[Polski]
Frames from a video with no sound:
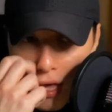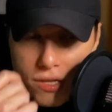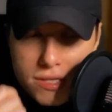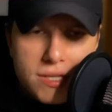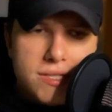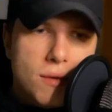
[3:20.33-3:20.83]

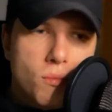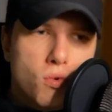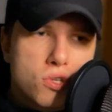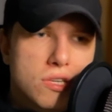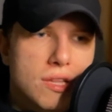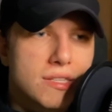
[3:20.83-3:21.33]
System
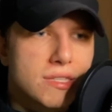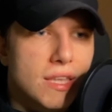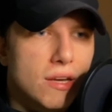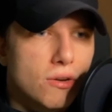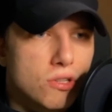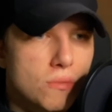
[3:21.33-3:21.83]
uczy nas
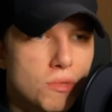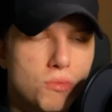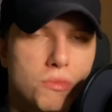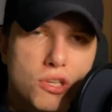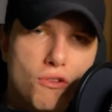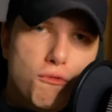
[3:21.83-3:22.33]
tego,
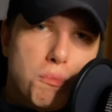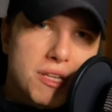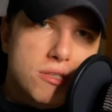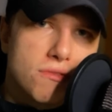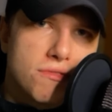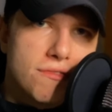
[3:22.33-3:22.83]
żebyśmy się
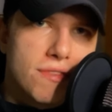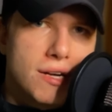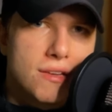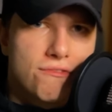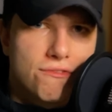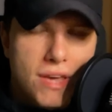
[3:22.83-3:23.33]

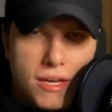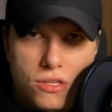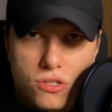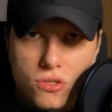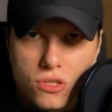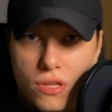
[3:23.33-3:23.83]
wpasowywali w
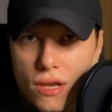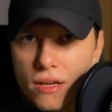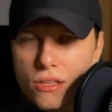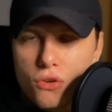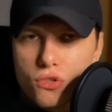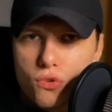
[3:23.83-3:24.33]
większość, na no
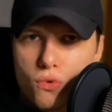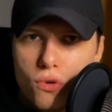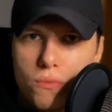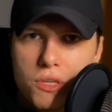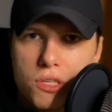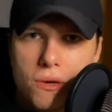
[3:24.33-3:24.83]
nie
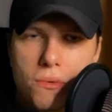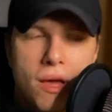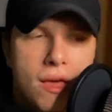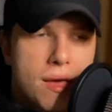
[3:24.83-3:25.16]
oszukujmy się,